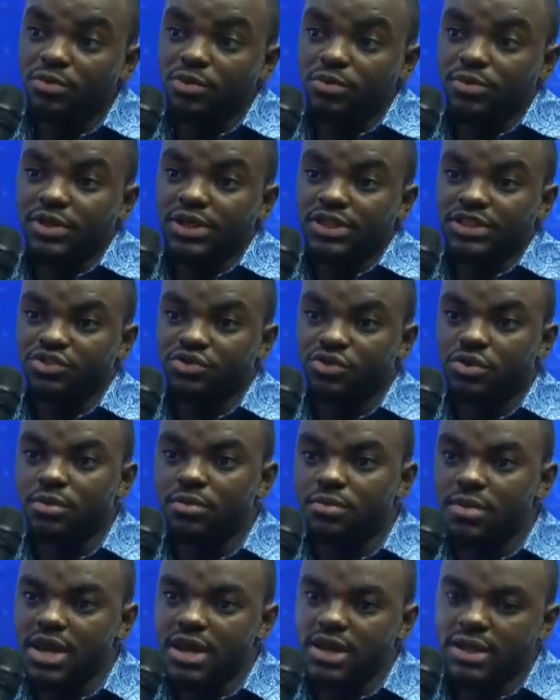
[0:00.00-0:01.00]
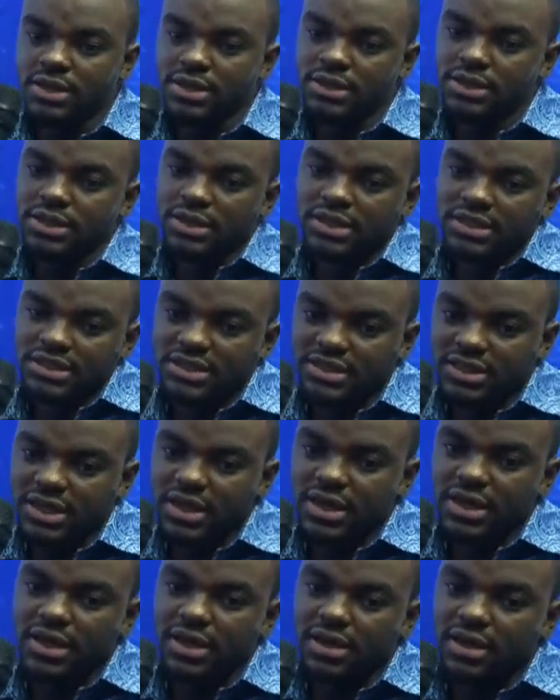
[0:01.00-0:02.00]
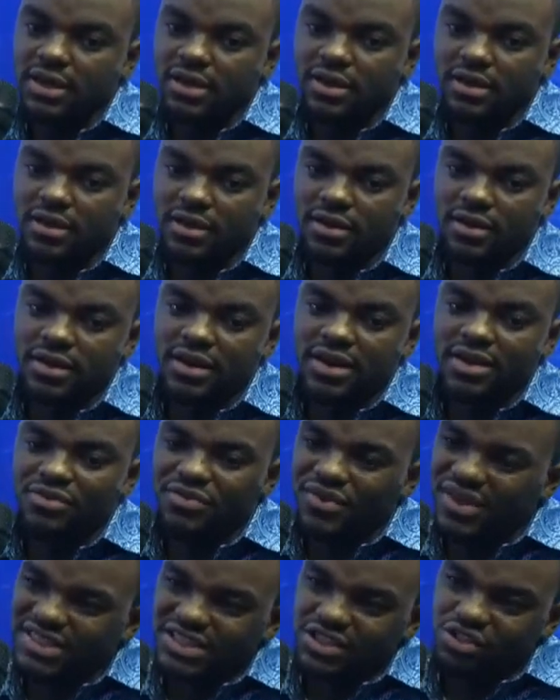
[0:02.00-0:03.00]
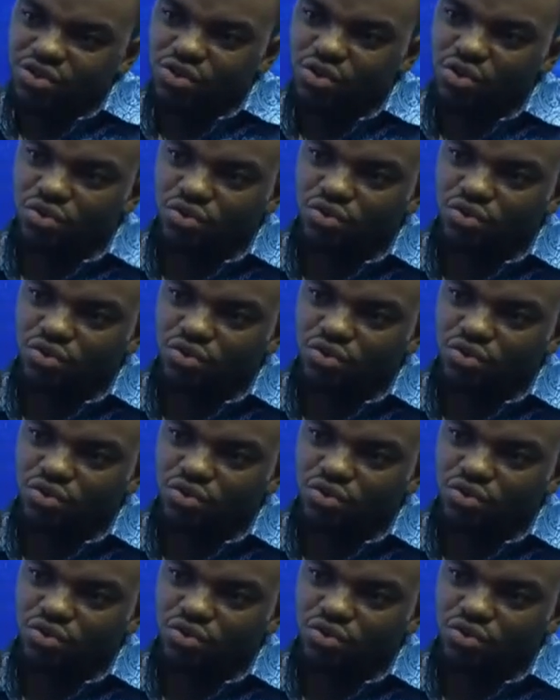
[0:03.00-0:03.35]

population, mais c'est euh, l'inversion